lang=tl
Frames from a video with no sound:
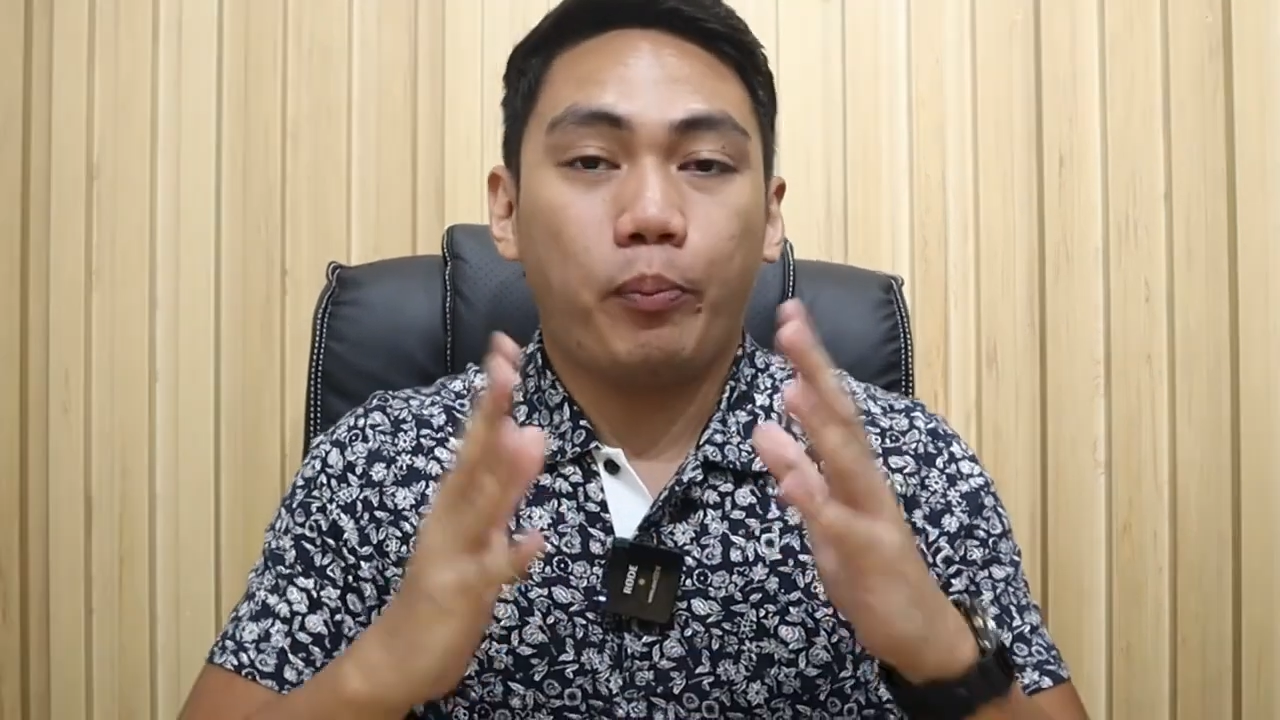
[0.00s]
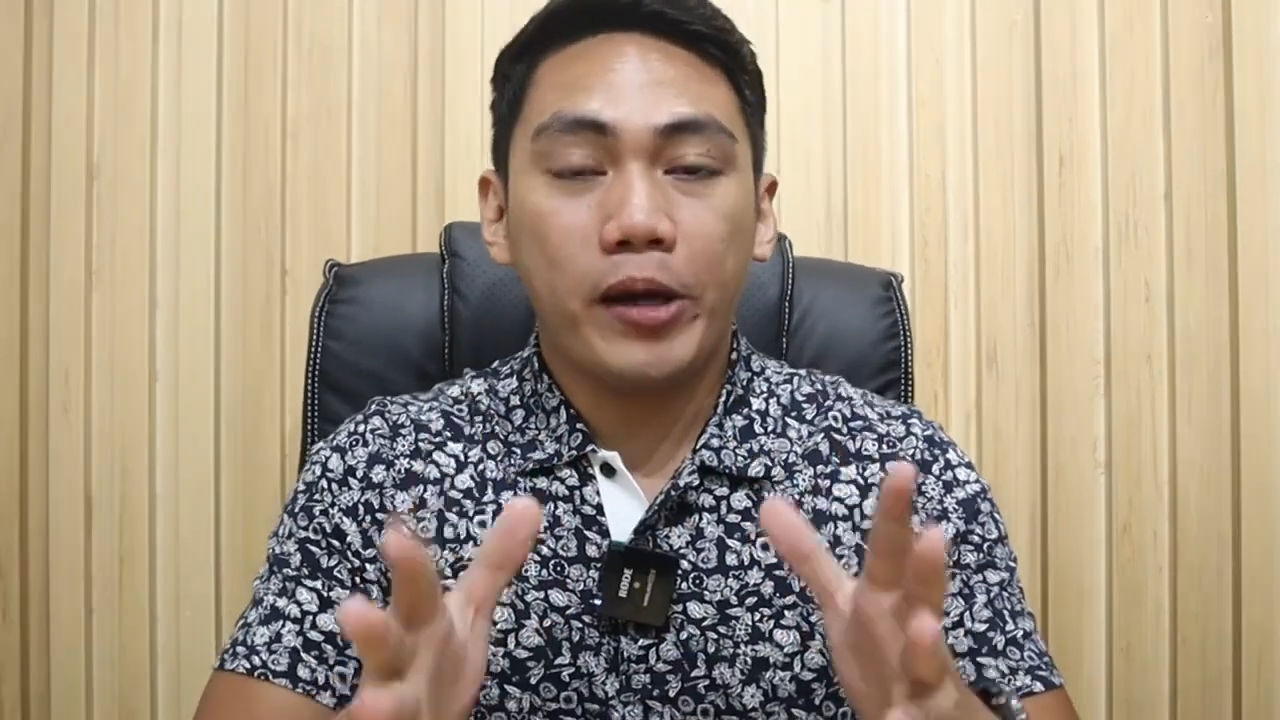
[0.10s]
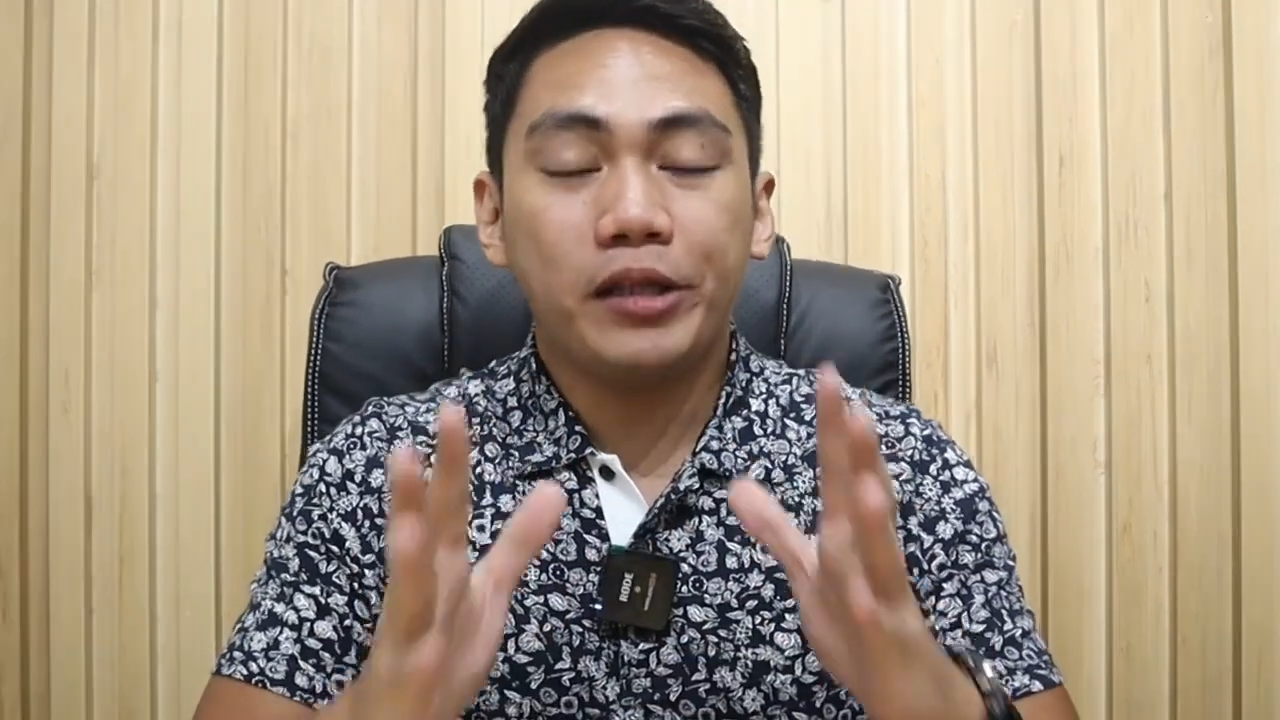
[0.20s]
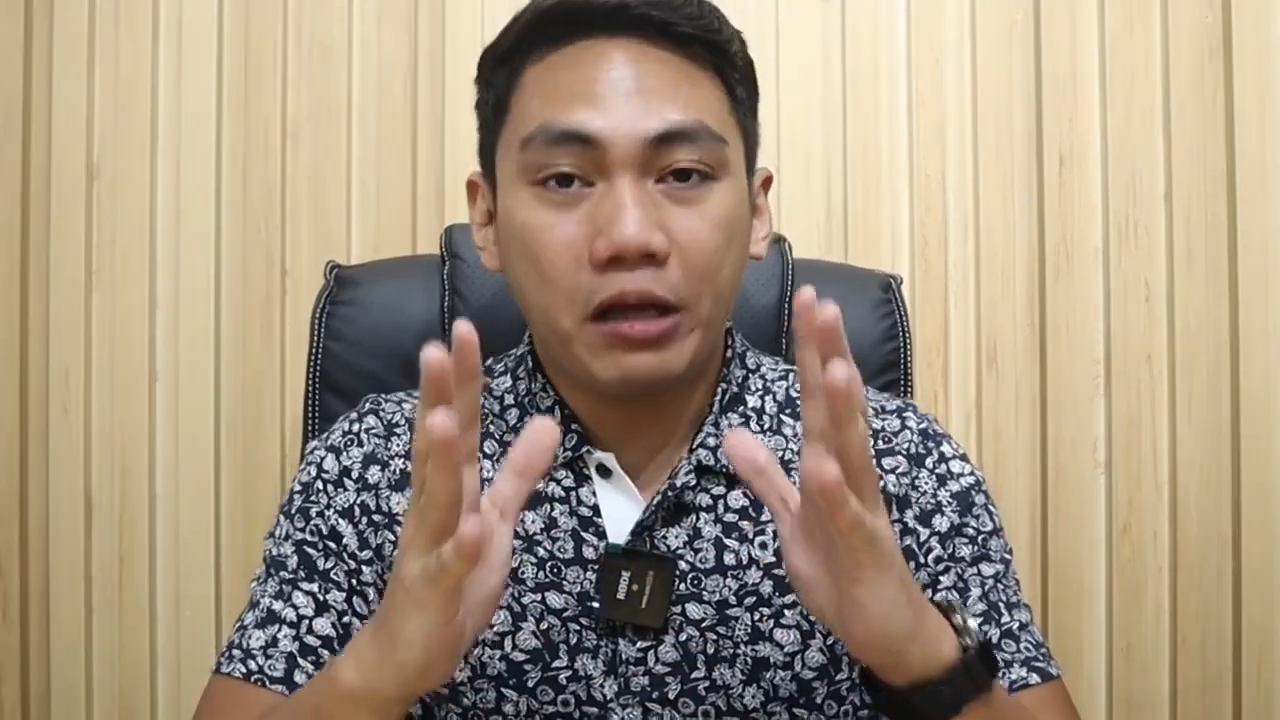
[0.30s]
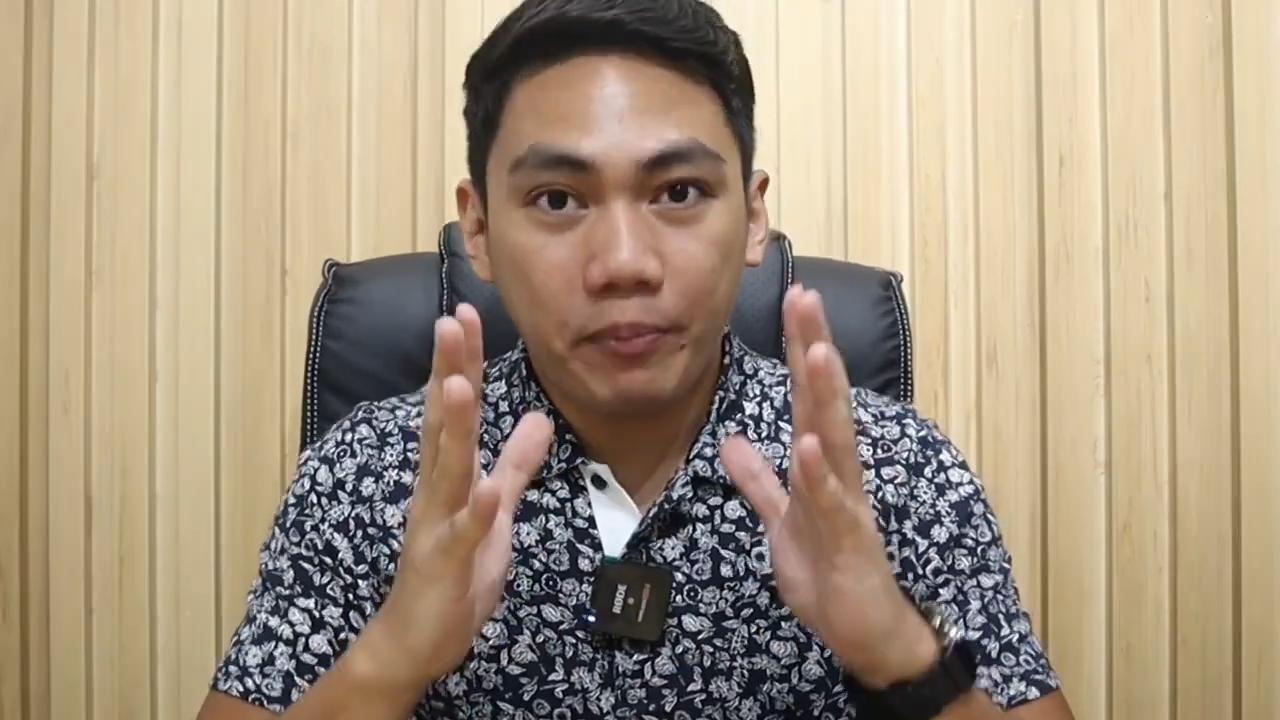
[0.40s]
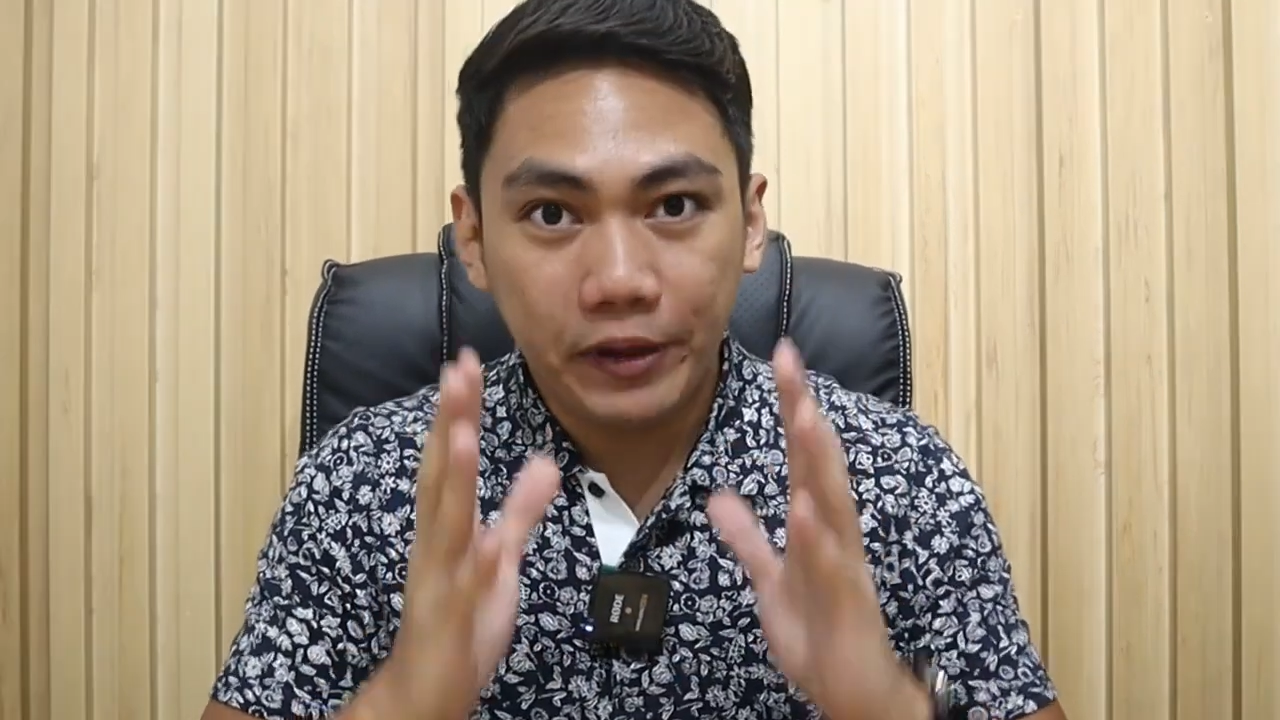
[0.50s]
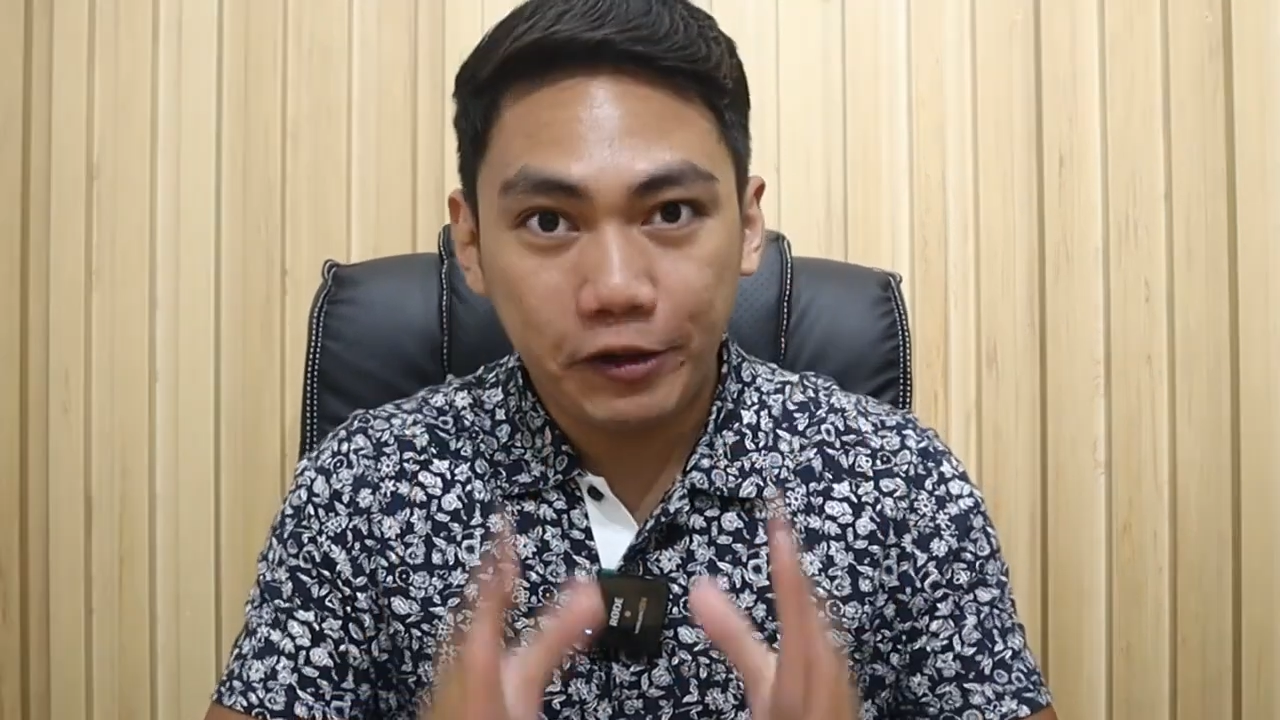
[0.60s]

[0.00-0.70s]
pwede ka pa